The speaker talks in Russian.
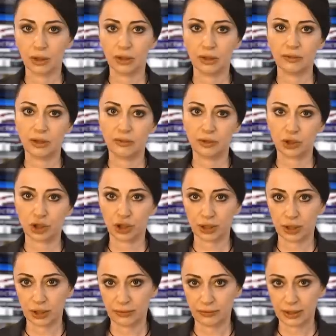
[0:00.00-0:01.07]
И в
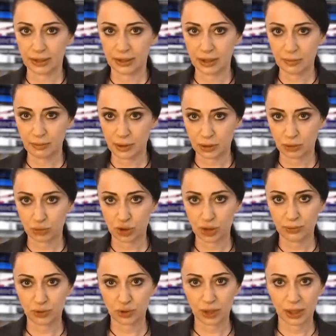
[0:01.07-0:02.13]
завершение новостей
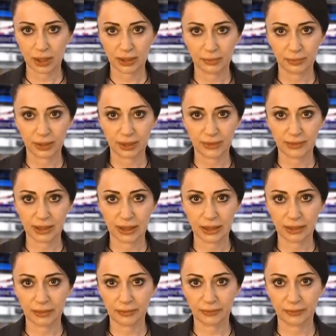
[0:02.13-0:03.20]
послушаем музыкальное
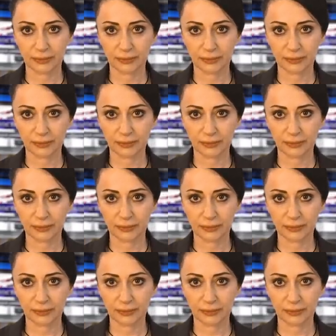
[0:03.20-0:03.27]
произведение.